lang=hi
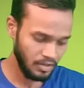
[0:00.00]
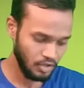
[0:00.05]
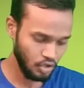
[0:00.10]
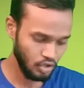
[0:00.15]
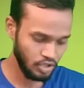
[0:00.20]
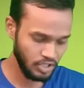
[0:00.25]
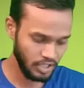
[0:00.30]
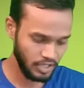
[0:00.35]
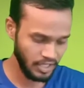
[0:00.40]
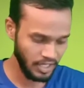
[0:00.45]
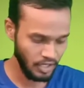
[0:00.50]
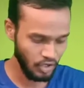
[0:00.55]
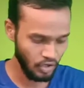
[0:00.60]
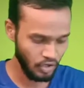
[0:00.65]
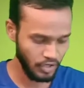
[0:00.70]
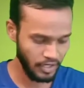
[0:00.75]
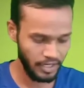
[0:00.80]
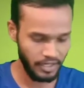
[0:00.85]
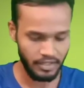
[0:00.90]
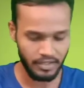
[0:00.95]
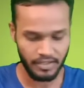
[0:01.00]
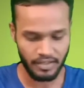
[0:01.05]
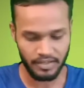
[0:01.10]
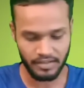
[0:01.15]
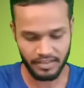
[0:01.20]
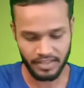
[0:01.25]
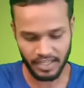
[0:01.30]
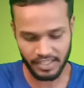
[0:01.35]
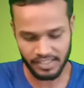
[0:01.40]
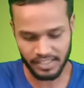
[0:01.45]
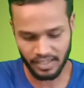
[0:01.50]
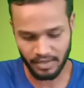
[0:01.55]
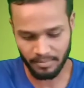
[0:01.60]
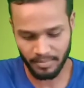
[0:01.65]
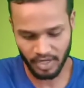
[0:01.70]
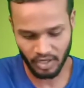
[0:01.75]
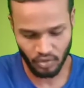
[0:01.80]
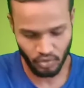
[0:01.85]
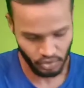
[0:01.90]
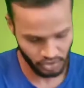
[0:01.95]
तो जितने लोगों ने दस
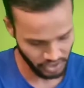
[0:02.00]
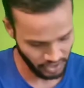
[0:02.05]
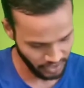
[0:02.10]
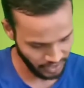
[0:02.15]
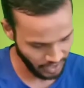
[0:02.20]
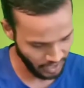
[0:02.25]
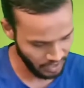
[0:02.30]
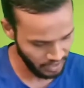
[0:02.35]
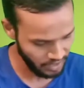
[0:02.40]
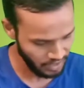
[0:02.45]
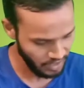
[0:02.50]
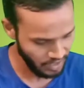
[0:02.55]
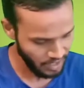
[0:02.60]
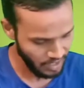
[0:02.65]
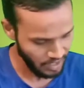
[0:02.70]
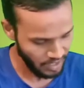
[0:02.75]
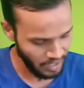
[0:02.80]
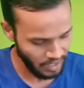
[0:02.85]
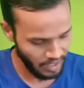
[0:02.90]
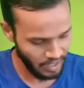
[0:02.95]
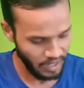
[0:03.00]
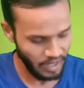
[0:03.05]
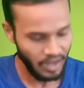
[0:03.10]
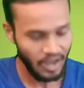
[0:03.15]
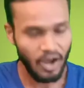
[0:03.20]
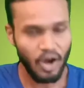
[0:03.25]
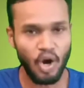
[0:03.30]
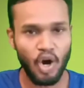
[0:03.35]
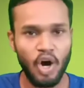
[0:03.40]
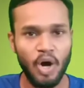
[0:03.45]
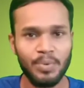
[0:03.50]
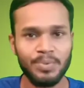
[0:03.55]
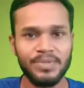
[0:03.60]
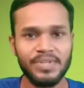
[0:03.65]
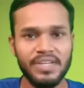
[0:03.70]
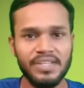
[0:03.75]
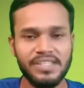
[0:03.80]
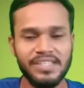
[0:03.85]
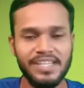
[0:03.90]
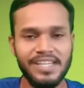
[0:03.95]
नंबर क्वेश्चन का
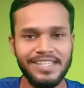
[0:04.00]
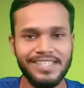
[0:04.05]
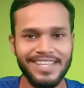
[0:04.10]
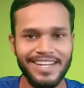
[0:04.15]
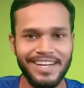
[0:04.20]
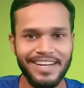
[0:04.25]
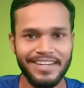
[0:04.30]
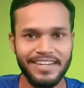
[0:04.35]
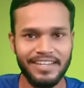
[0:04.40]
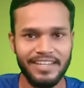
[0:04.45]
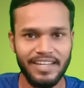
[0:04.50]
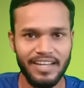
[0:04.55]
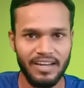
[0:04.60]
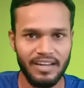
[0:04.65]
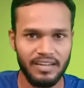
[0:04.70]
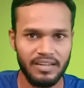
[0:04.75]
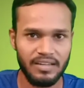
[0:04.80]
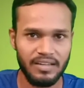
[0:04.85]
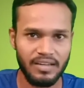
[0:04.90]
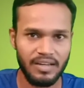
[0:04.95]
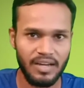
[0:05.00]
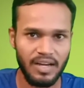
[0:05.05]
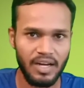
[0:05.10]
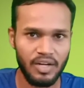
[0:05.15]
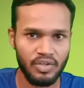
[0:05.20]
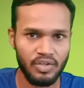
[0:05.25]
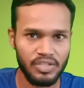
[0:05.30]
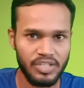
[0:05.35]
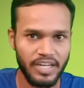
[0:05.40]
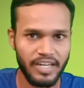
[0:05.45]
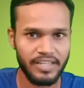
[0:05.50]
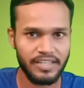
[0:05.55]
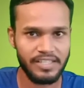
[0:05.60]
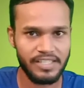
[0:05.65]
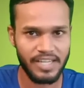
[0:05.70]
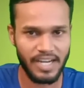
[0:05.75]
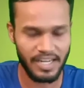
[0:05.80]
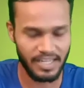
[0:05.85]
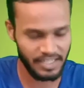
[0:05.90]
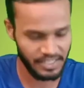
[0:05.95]
ऑप्शन सी सेलेक्ट किया है अनुच्छेद
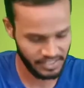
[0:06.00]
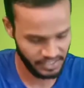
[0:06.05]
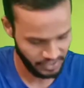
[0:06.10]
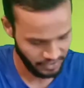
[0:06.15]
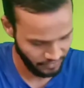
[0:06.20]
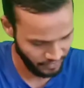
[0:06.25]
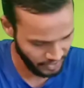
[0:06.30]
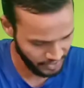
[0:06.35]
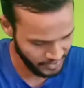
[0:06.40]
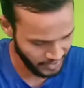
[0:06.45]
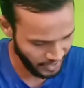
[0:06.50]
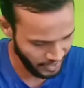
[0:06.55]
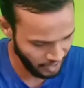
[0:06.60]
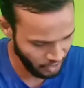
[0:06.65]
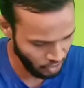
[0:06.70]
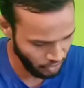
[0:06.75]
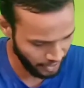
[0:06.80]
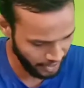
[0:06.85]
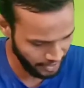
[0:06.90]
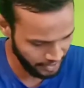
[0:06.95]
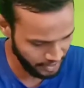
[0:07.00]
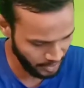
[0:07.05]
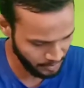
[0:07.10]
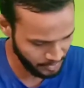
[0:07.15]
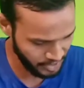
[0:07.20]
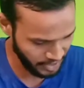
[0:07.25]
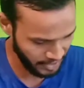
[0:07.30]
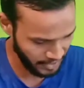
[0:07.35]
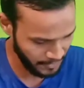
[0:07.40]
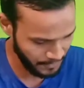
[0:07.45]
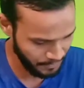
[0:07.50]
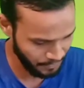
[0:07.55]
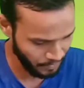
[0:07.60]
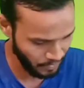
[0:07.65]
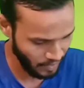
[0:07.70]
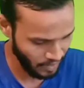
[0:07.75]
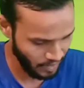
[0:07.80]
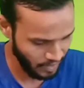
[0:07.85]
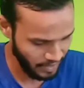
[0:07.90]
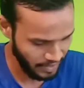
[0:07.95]
चालीस वे सारे लोग एकदम सही
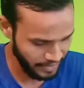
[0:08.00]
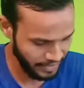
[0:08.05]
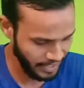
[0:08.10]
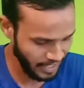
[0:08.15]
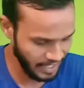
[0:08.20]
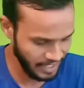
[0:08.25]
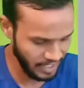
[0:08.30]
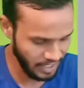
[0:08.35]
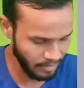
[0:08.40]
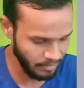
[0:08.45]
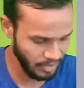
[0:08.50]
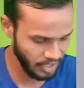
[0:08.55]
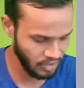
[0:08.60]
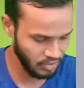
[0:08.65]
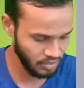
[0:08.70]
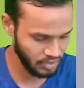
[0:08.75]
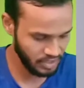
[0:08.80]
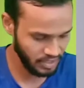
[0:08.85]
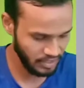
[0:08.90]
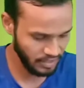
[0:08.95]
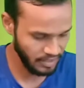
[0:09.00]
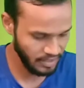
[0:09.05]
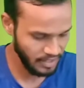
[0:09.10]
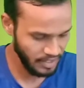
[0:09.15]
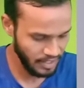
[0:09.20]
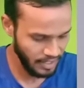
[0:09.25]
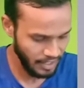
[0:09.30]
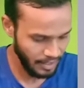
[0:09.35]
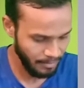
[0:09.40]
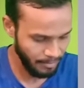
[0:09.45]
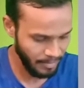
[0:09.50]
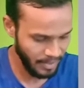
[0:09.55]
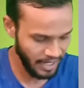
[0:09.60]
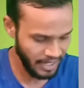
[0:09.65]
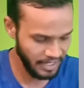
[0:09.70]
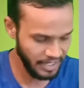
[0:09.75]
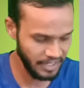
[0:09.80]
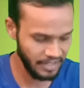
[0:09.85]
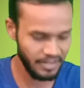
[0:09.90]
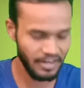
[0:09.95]
ग्यारह नंबर क्वेश्चन
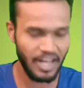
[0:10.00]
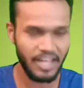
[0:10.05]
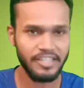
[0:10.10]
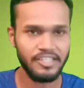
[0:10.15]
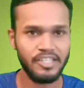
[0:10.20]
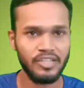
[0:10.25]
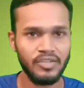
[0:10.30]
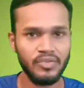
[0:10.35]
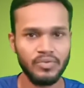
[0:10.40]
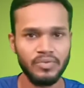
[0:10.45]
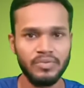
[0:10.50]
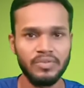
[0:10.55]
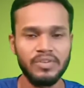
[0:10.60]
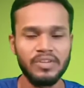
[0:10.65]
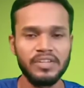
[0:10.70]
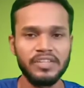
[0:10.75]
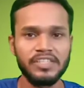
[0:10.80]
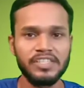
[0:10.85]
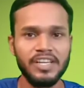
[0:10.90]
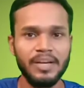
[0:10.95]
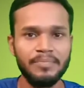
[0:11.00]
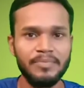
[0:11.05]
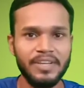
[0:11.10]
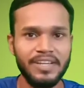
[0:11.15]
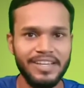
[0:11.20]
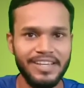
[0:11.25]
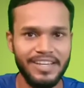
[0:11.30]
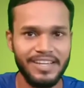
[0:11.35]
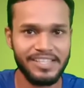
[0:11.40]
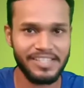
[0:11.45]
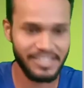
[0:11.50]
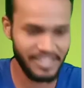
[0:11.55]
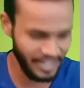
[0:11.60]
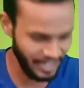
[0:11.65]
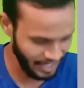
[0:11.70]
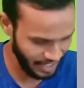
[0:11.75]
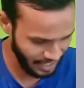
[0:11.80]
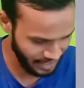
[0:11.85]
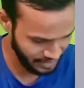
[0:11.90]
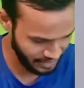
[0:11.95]
मैं ही राज्य हूँ शब्द किसने
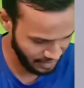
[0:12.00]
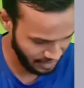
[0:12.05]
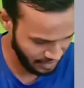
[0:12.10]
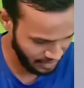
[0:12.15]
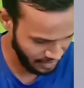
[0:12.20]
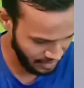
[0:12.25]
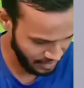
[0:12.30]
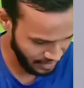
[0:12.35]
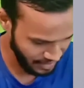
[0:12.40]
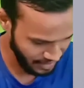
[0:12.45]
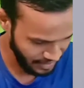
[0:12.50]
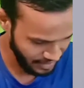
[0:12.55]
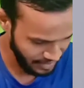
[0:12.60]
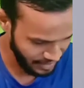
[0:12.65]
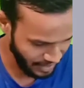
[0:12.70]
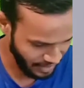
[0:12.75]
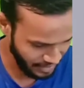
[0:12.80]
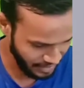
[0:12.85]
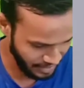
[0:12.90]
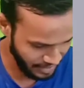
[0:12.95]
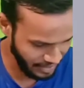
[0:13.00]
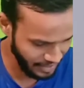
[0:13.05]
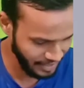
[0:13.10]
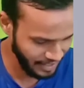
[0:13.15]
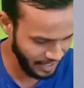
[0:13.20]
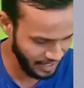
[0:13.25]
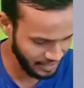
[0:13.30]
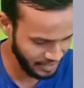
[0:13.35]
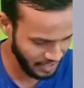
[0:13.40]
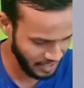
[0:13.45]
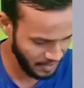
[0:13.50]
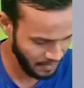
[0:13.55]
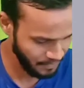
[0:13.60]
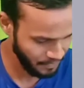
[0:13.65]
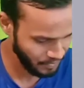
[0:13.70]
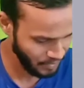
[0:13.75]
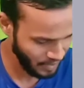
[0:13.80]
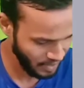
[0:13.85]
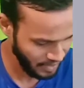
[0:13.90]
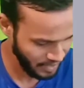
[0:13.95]
कहा था या किन का था
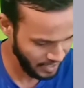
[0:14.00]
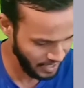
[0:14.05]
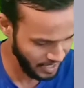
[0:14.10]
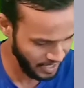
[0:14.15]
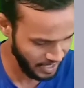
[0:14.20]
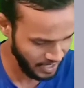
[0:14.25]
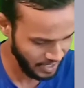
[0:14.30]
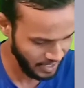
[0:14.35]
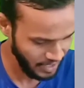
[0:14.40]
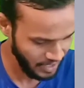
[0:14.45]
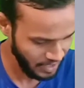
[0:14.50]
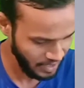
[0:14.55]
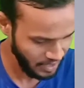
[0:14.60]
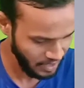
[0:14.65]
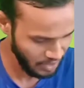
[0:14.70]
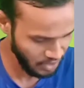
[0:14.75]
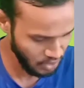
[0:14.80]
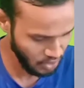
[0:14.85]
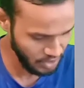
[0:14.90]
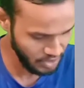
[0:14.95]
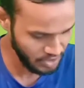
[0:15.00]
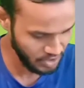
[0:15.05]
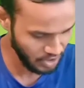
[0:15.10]
ए लुई